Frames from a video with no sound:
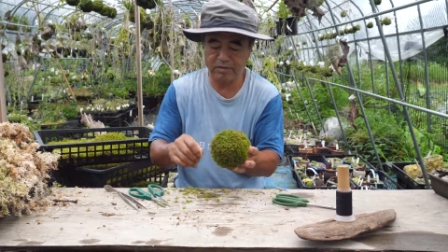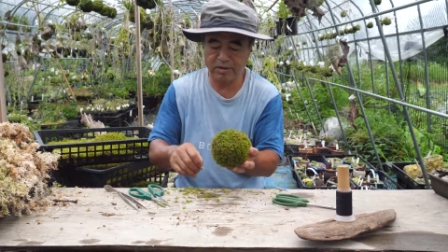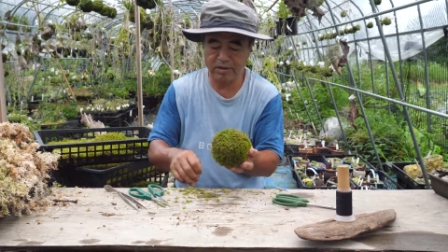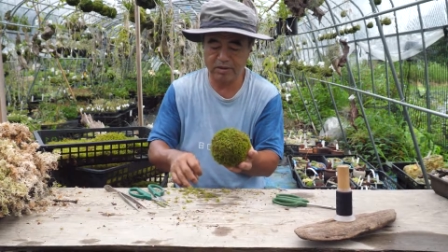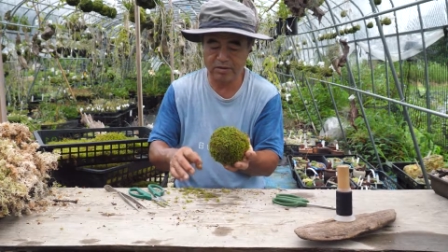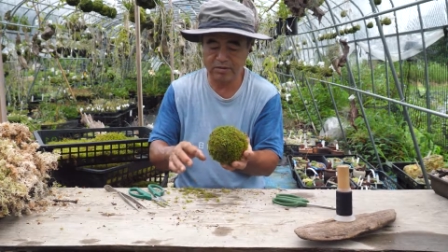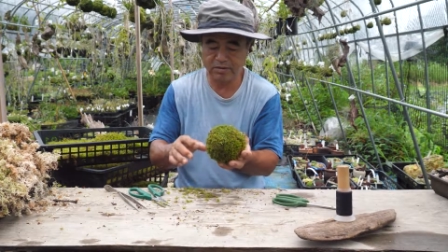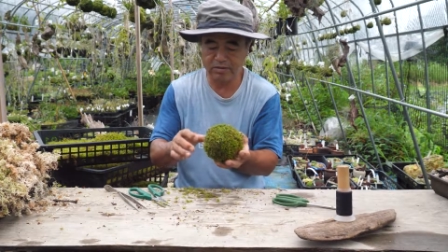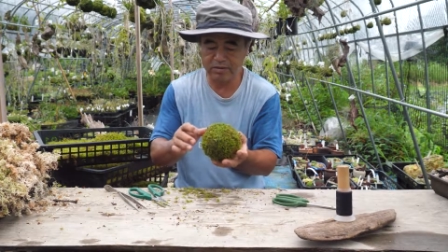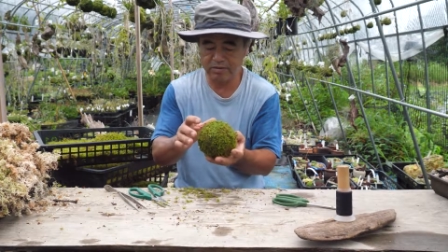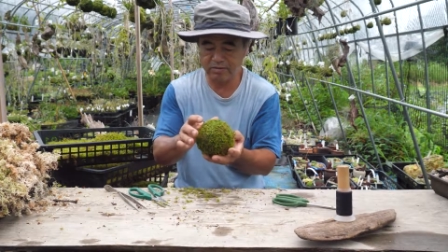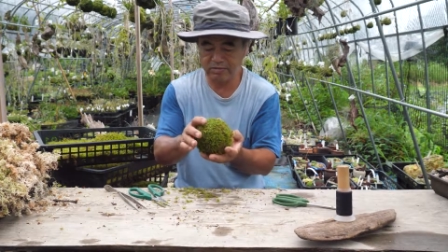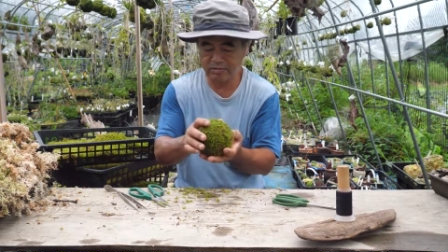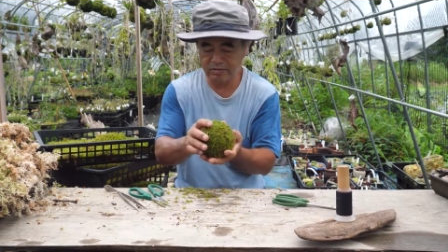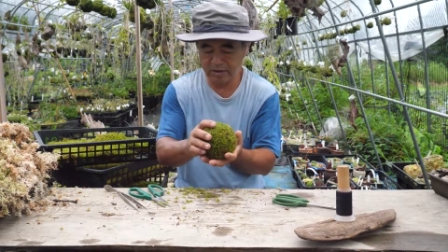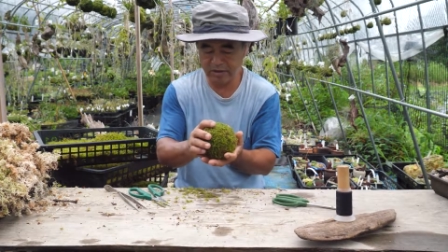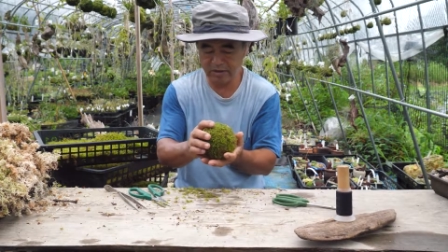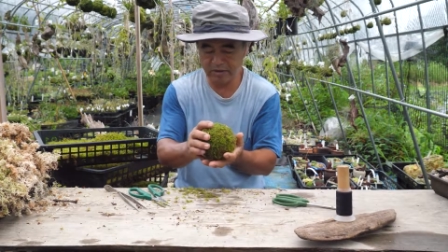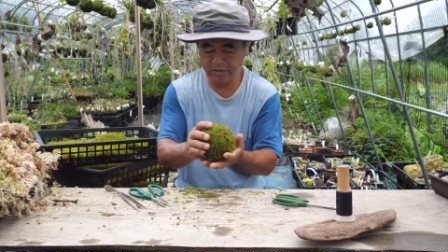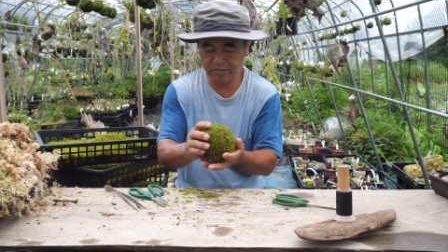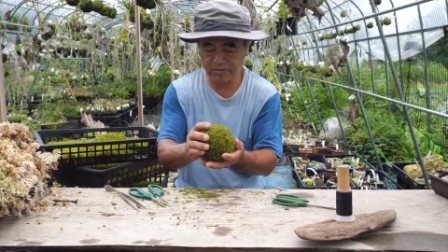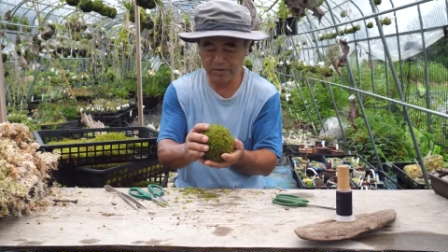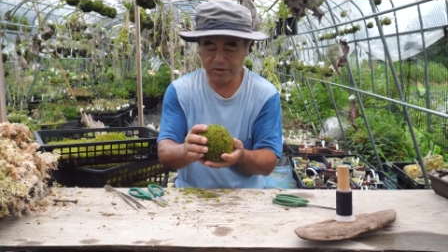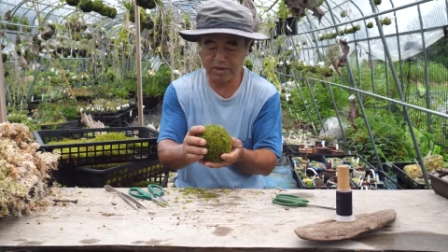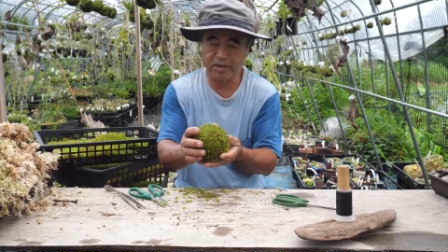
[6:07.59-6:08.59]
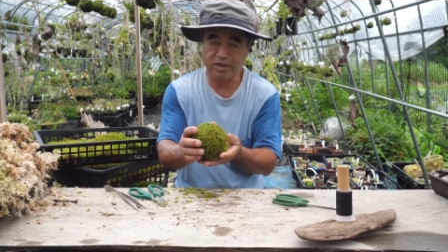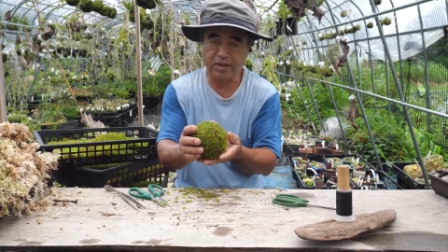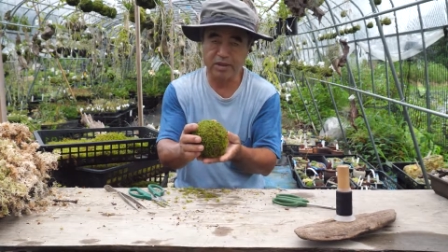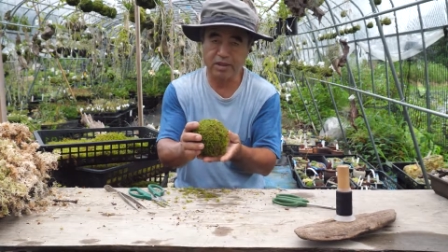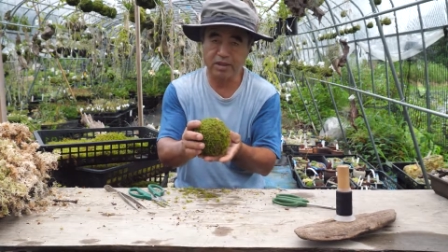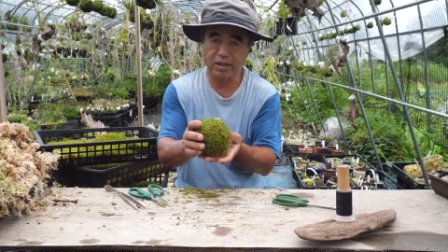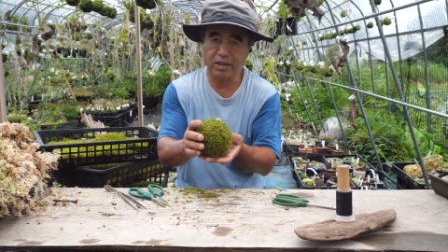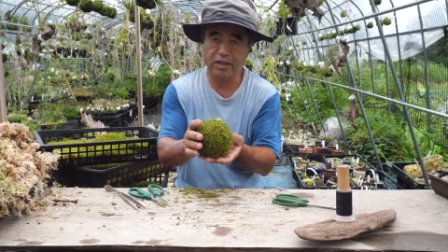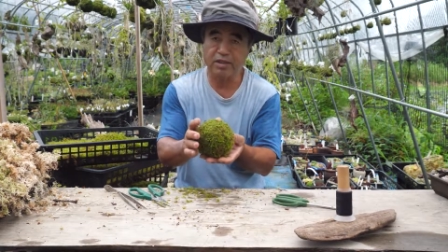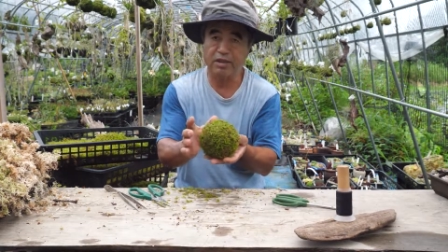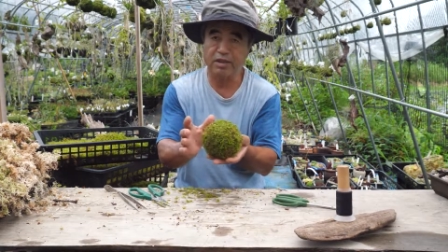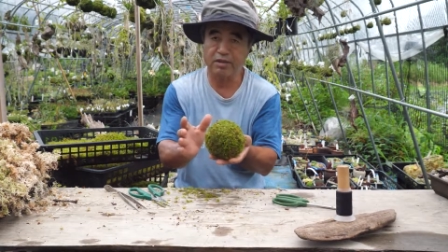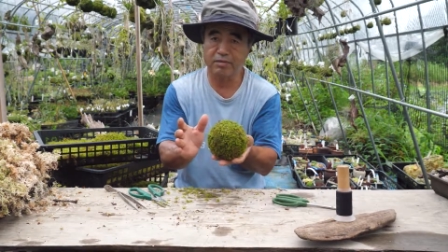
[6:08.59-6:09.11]
く巻くのもですね綺
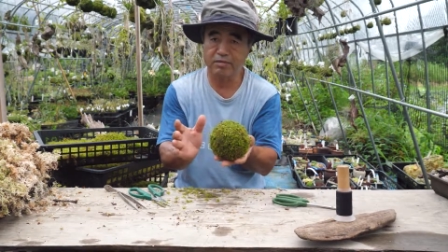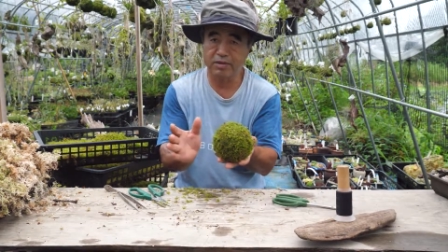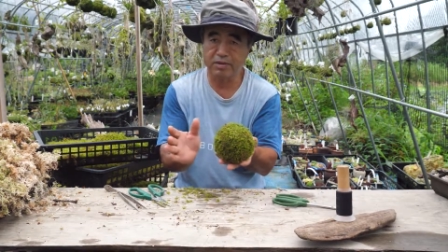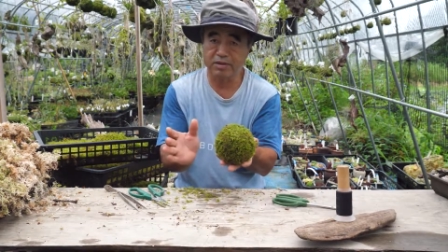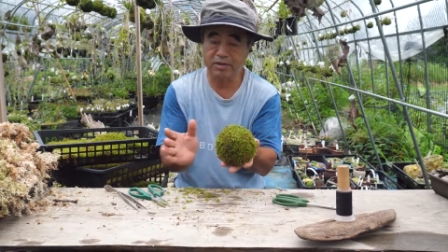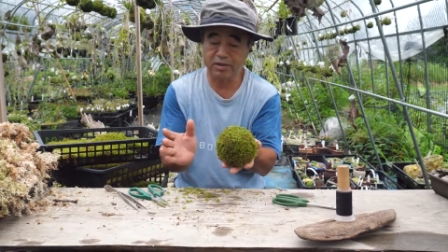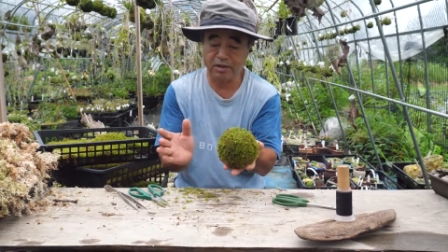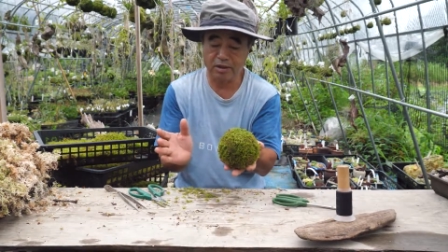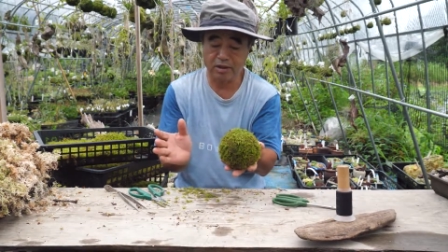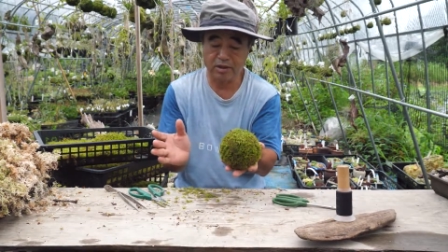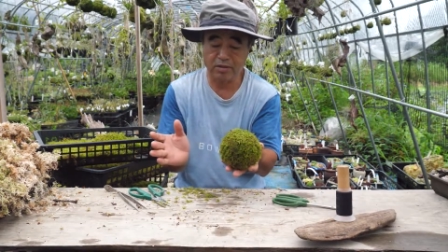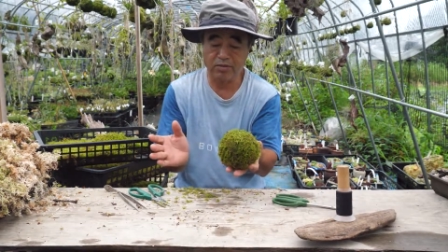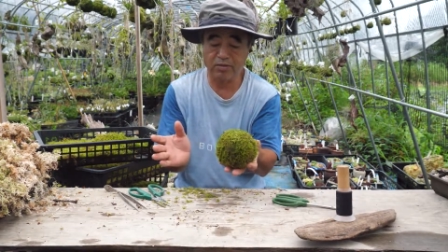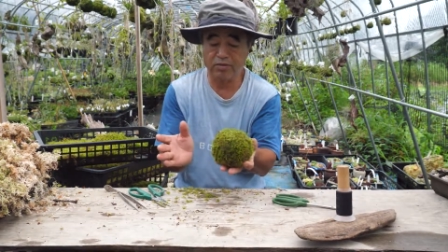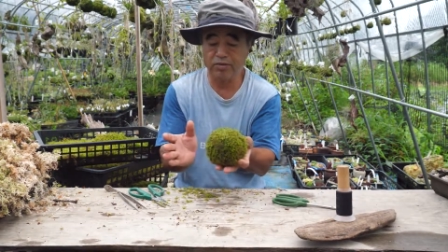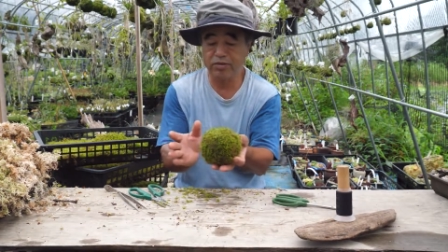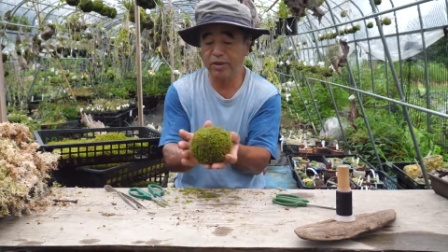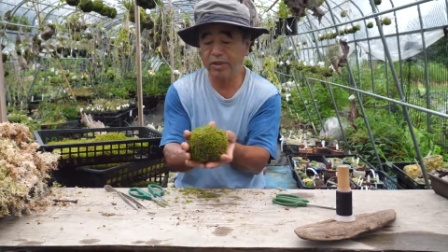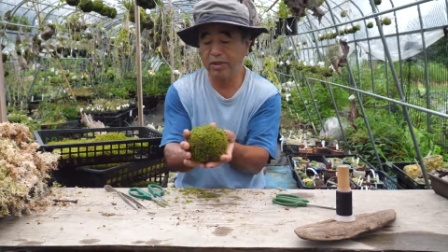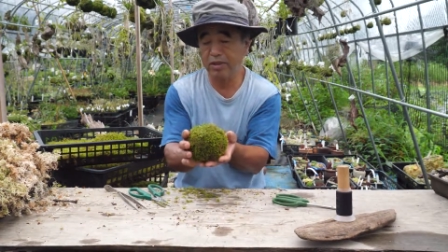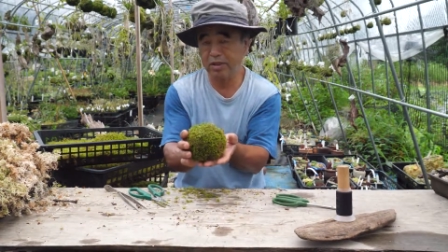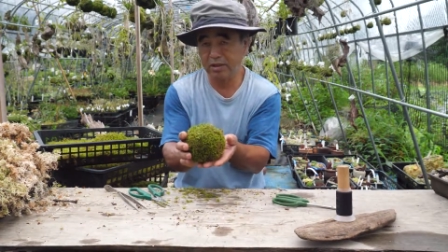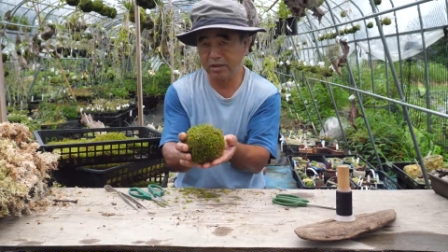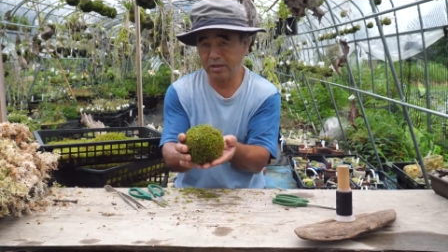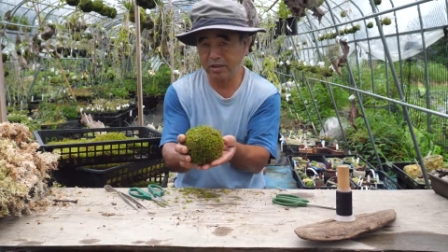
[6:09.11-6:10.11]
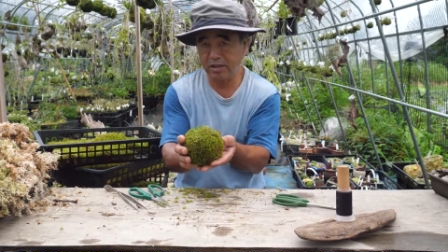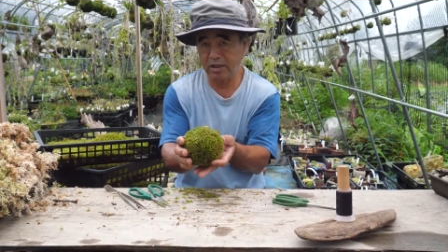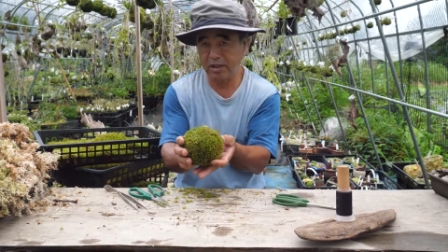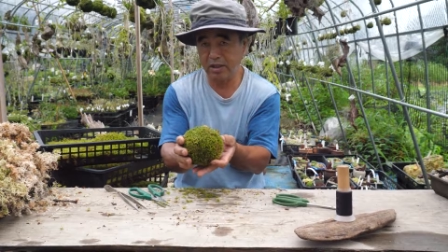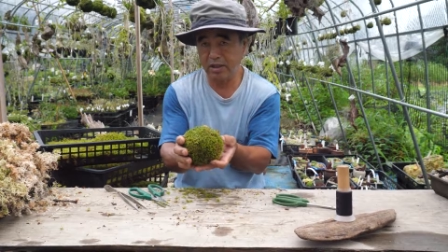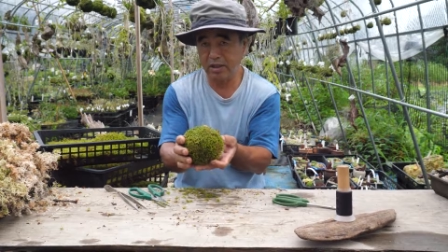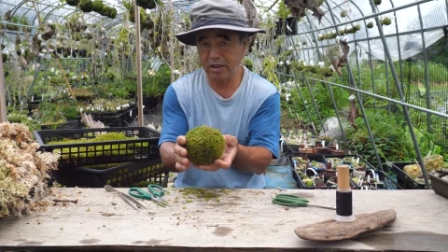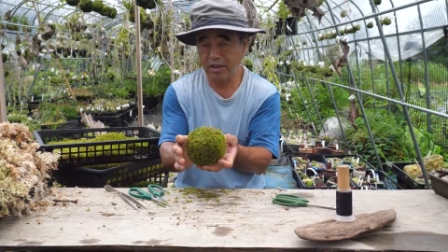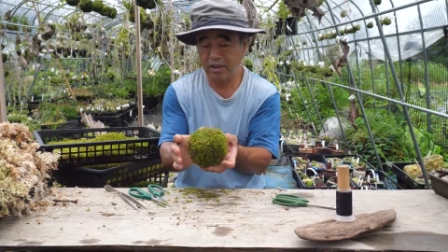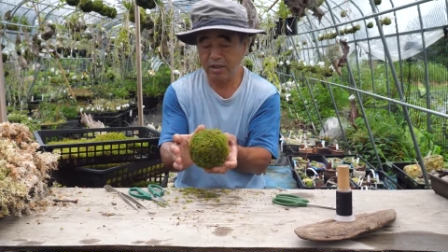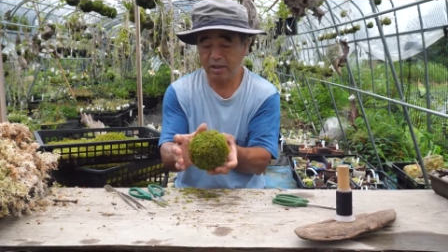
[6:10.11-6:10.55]
麗になりますんでこういう形で、